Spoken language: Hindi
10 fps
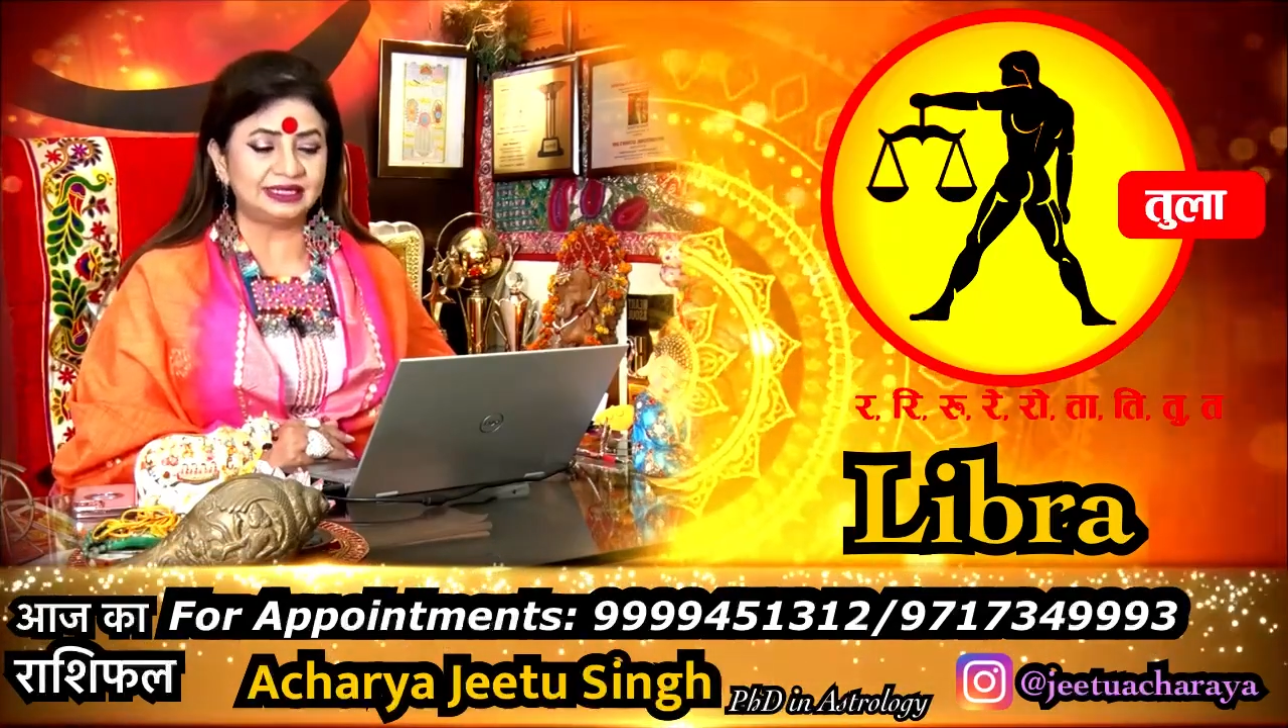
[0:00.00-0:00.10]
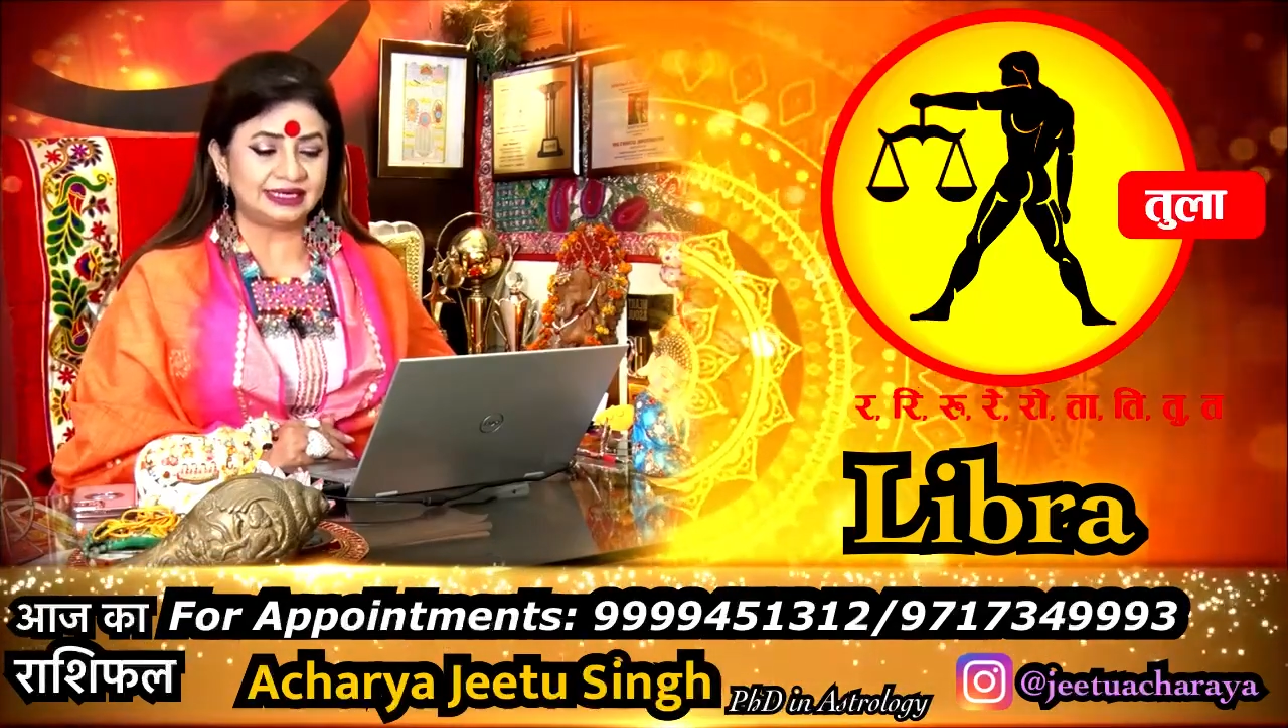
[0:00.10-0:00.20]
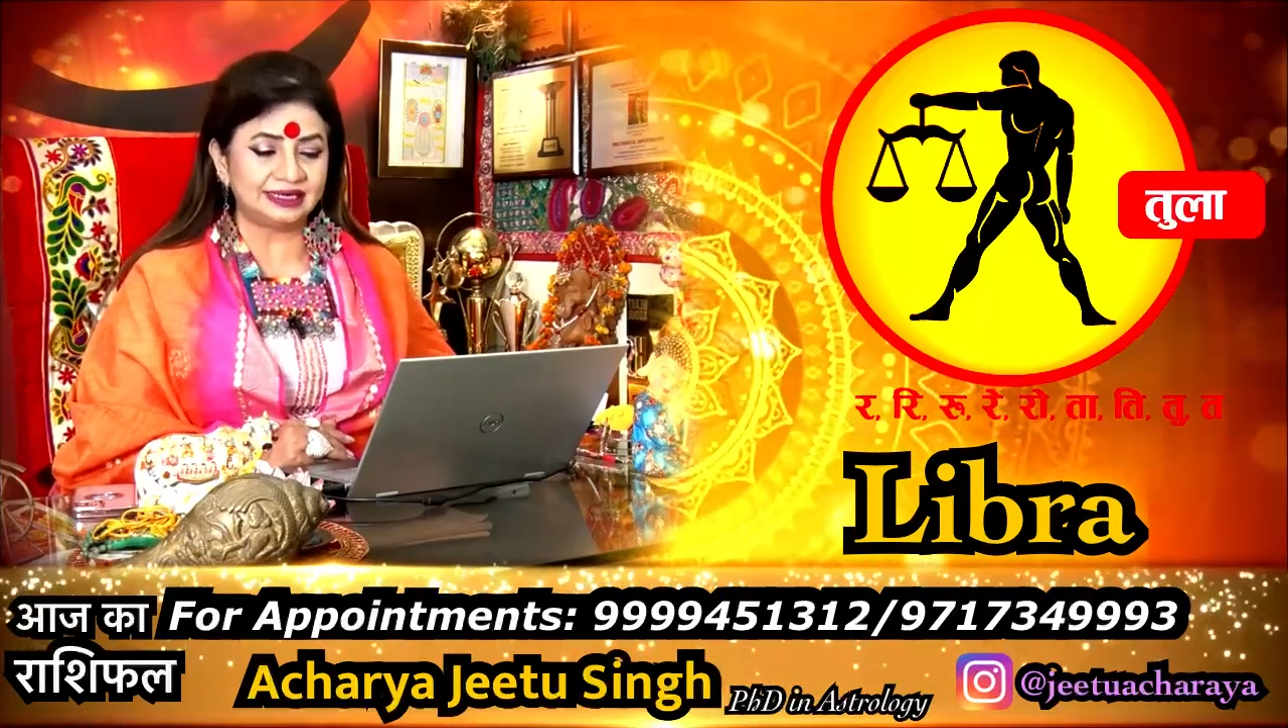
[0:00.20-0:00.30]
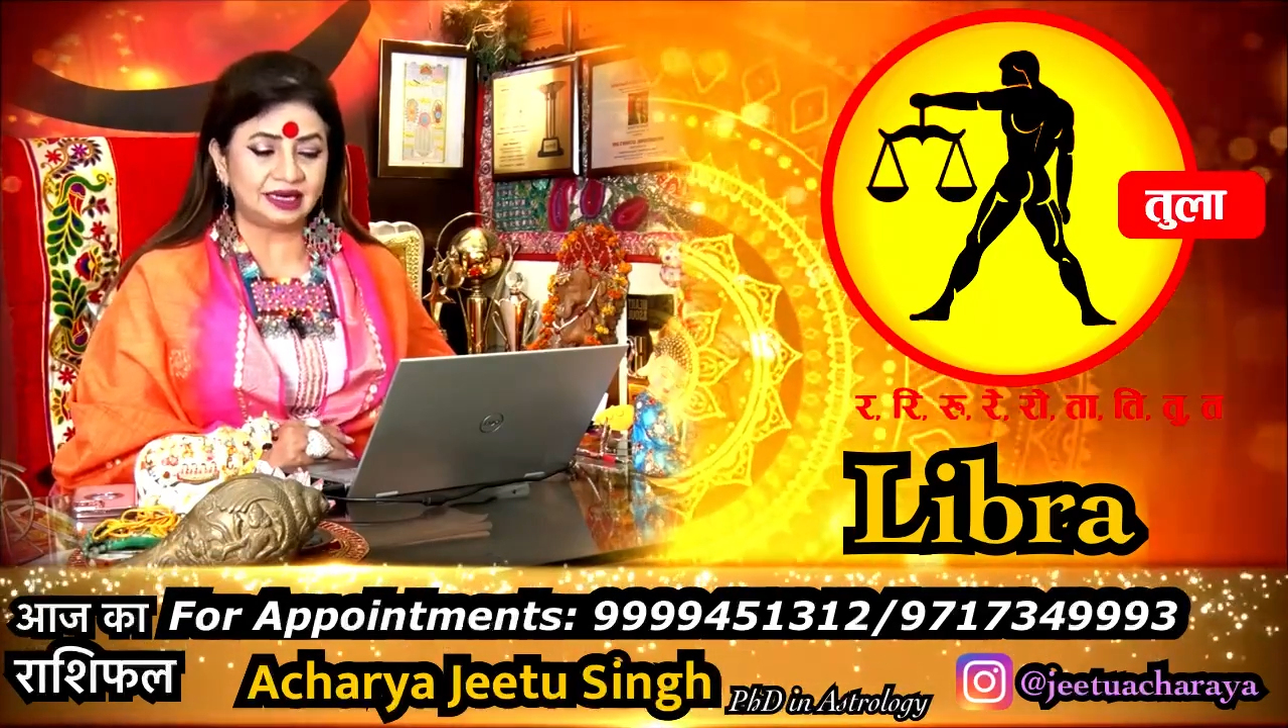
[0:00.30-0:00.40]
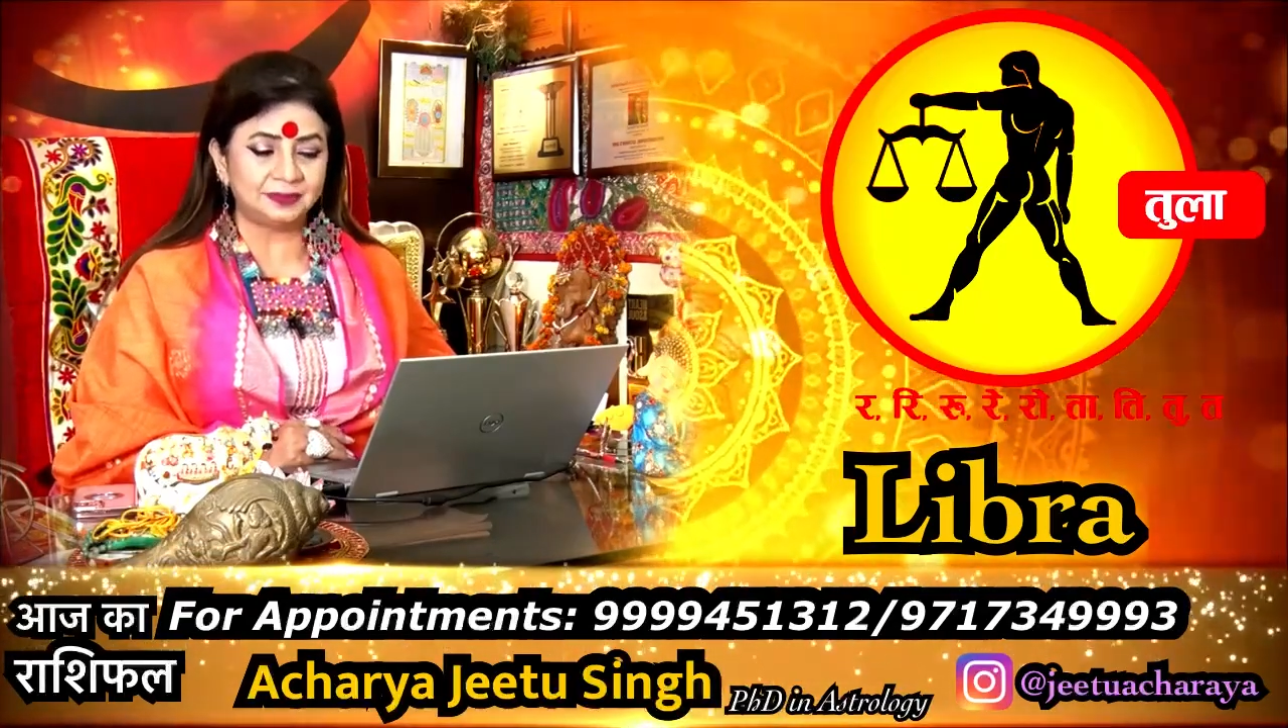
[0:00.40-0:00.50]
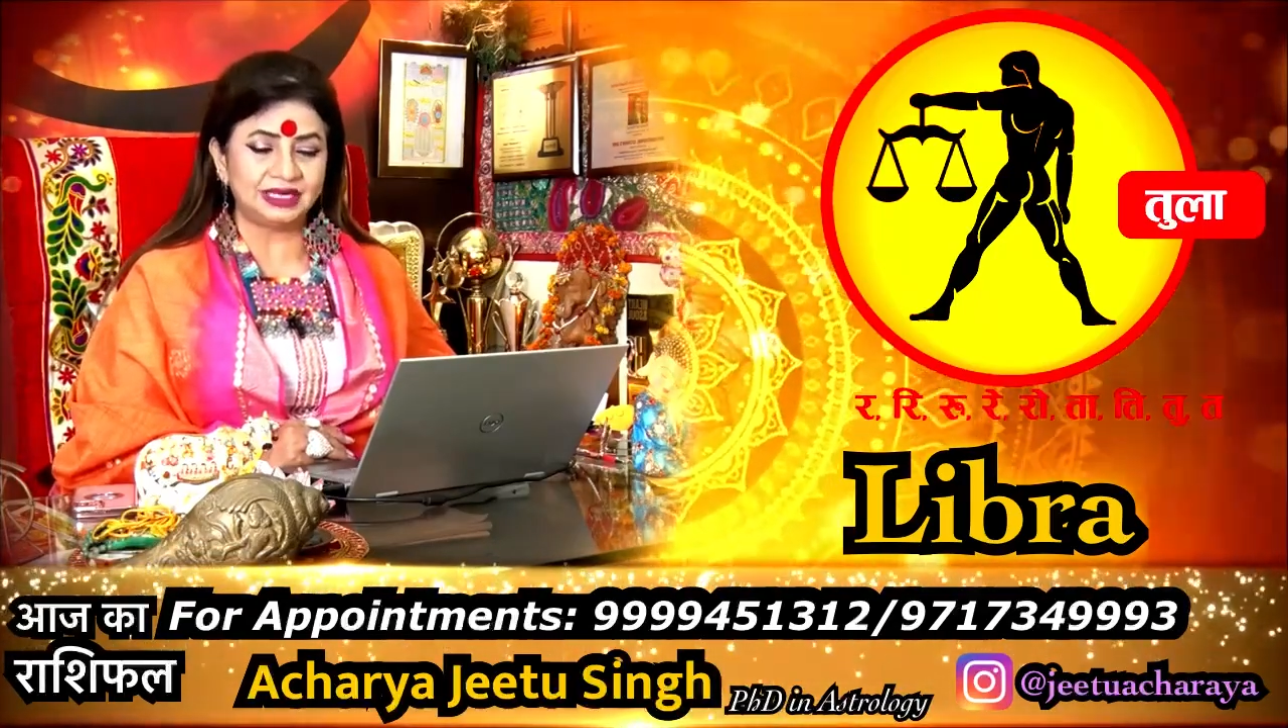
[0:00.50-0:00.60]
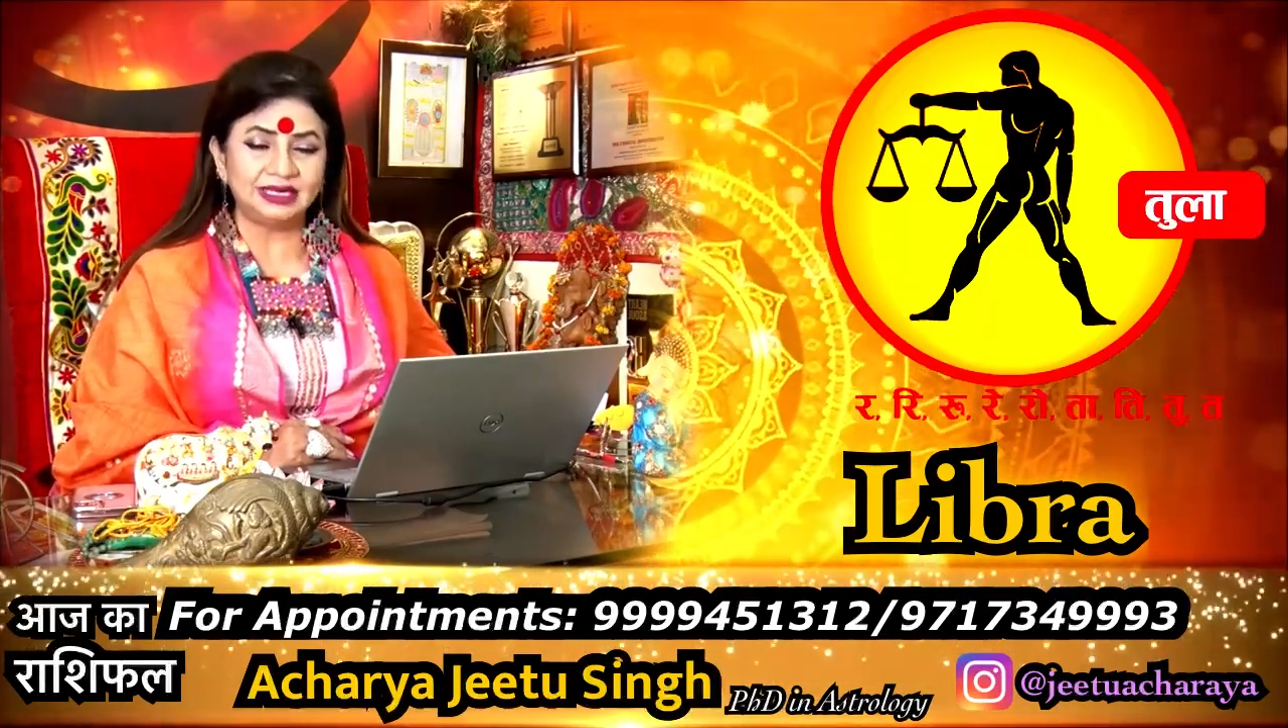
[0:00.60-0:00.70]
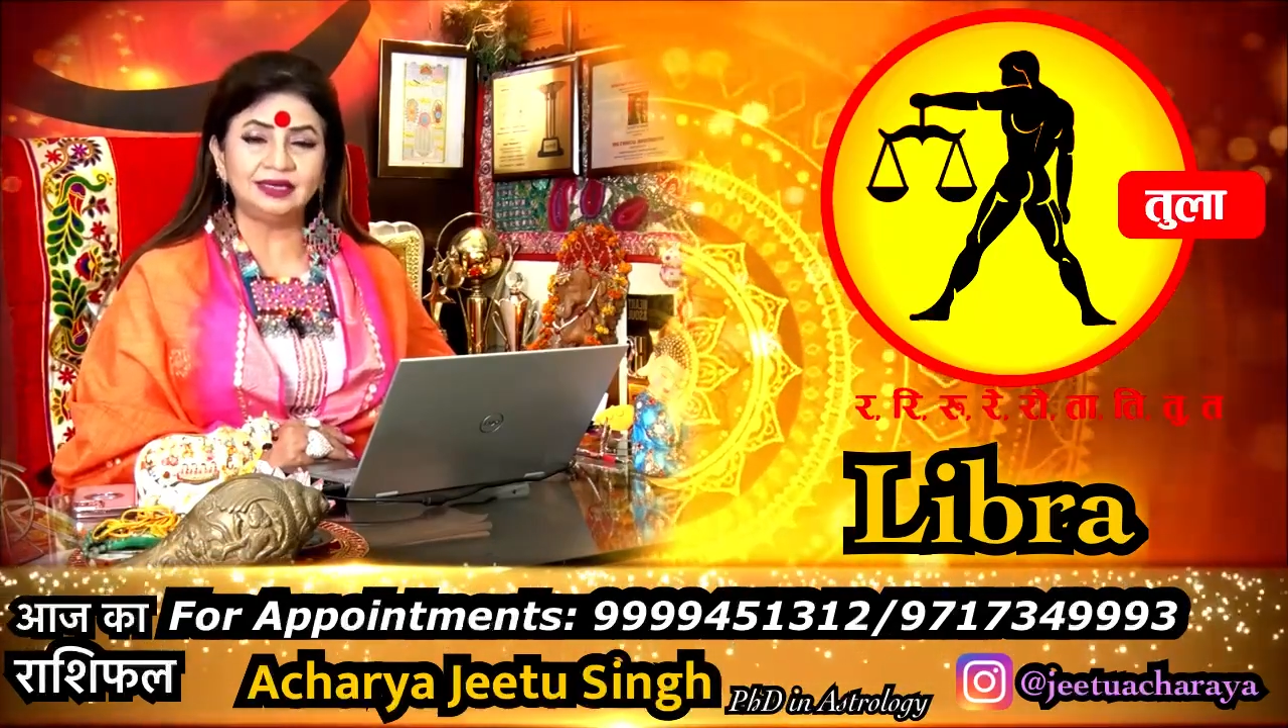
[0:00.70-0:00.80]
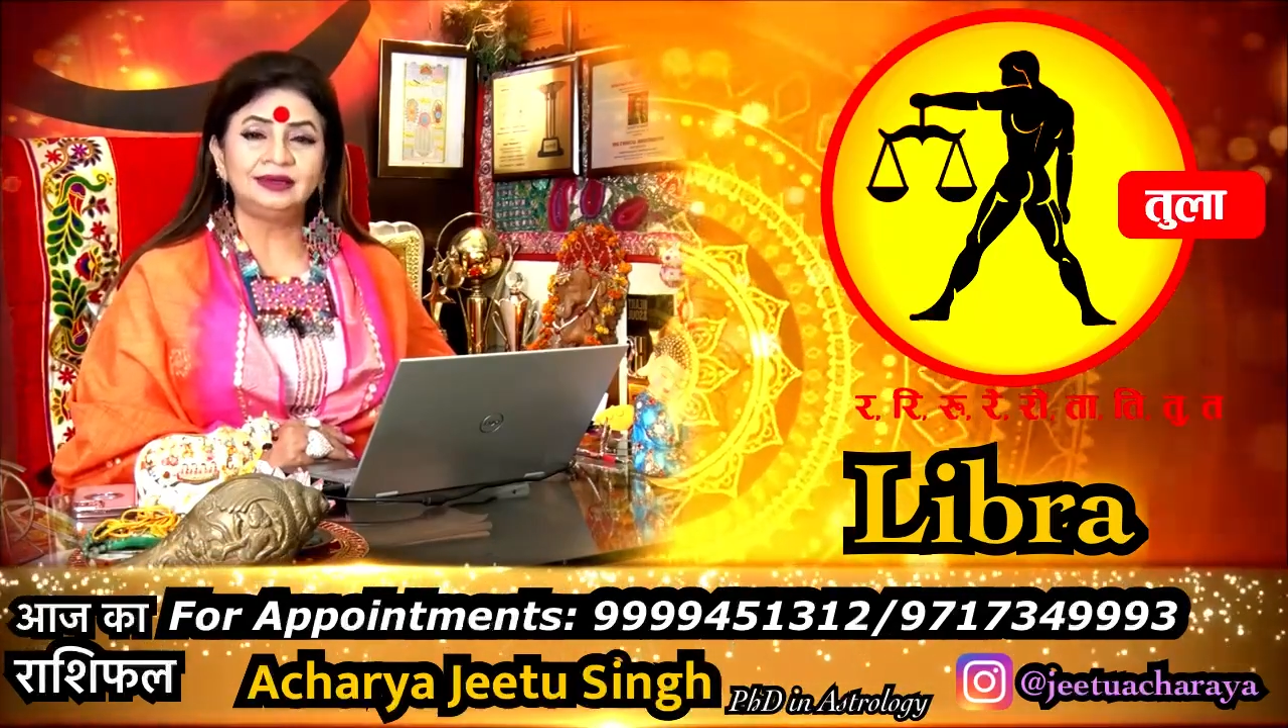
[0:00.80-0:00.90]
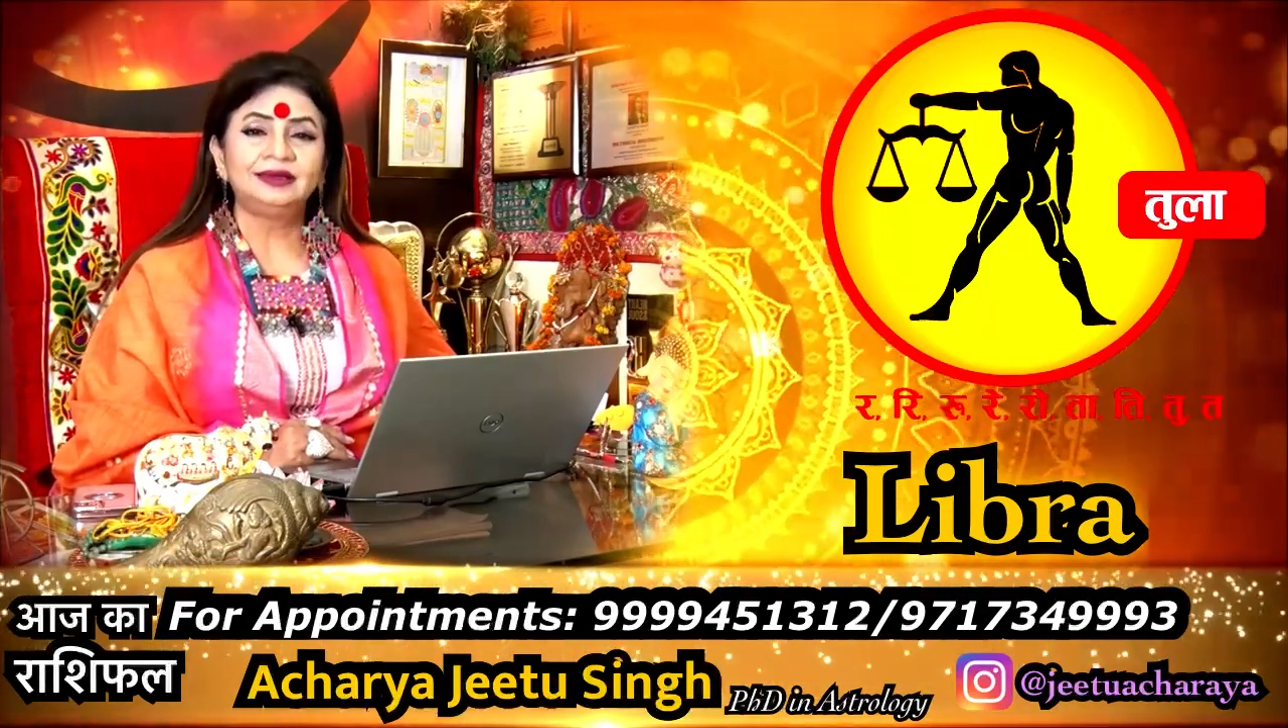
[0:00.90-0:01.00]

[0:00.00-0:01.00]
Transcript: रहेगा आपके लिए